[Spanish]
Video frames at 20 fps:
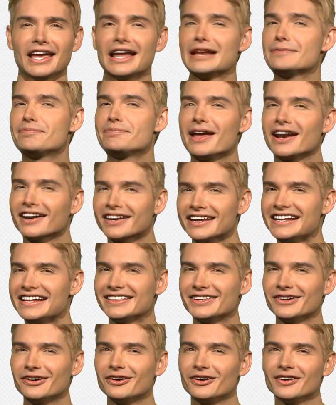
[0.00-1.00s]
el
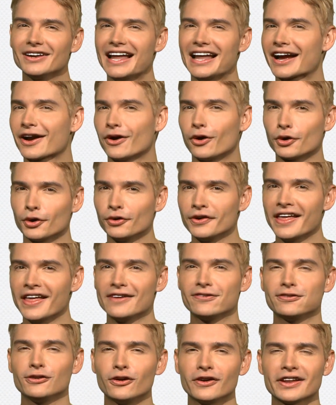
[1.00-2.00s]
perrito, la
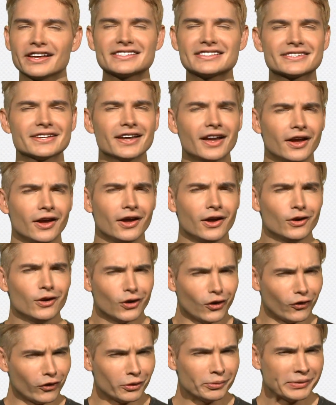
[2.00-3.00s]
corona de flores
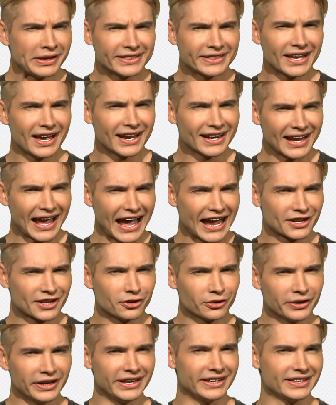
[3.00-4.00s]
o vomitar
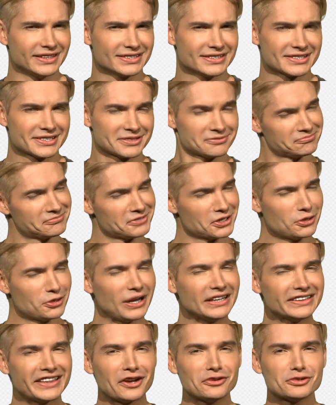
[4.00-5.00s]
arco iris.
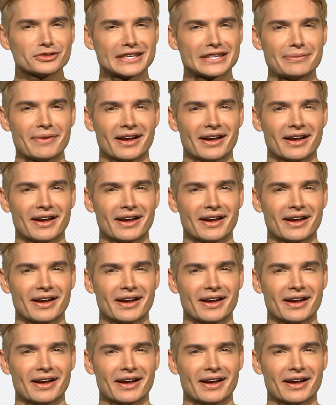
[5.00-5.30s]
¿Cuál te gusta